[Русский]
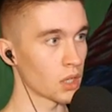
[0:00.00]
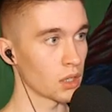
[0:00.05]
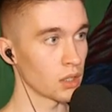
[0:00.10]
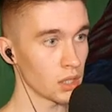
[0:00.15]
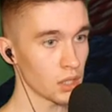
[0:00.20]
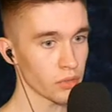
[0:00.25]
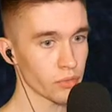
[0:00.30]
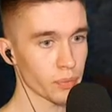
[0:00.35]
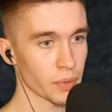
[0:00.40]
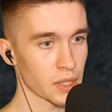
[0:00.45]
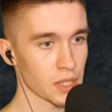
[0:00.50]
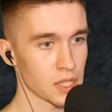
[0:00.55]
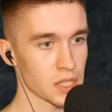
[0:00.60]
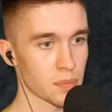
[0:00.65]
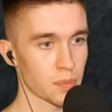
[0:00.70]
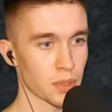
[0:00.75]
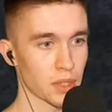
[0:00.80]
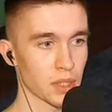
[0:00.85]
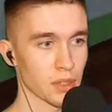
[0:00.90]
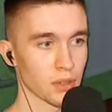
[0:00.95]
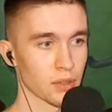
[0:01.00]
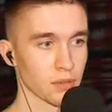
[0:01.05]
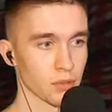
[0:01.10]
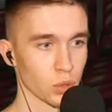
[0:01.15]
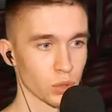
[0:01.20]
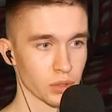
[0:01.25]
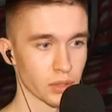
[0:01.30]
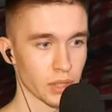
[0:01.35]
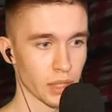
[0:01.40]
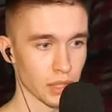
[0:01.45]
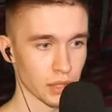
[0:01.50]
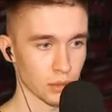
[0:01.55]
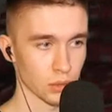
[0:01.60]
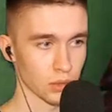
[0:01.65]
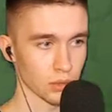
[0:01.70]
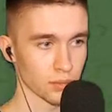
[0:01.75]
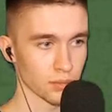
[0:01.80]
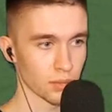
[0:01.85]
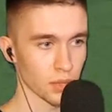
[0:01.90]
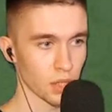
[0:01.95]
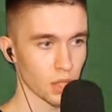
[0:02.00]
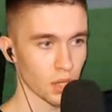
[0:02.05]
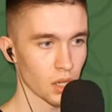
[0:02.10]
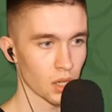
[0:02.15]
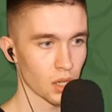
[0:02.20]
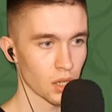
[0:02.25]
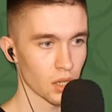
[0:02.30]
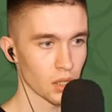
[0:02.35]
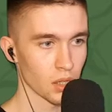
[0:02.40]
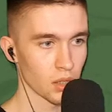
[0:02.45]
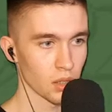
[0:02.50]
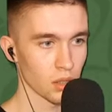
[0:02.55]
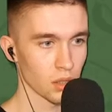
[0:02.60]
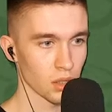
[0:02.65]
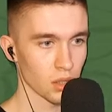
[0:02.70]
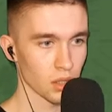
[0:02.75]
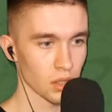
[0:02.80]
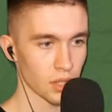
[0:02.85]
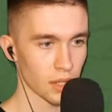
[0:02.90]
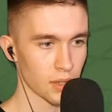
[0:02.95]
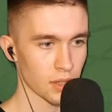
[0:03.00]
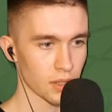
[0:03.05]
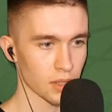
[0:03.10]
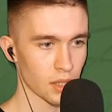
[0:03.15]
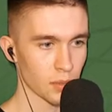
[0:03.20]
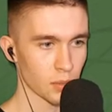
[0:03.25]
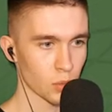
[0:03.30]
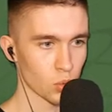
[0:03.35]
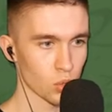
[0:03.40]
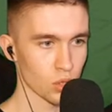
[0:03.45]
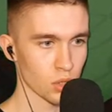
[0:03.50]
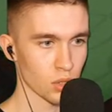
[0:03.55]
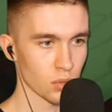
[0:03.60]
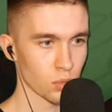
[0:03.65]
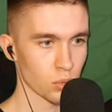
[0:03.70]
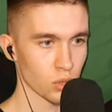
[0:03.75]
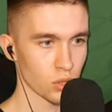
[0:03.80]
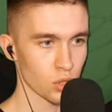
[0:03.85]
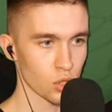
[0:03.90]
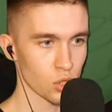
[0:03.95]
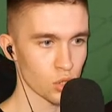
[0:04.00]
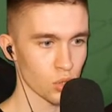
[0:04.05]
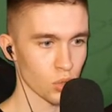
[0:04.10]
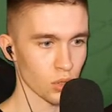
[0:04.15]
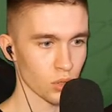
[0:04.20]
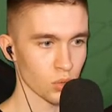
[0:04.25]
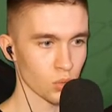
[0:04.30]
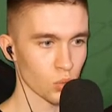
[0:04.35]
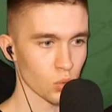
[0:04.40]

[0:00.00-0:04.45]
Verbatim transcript: и в принципе-то вот так вот. А, Наверное, нам нужно будет еще одну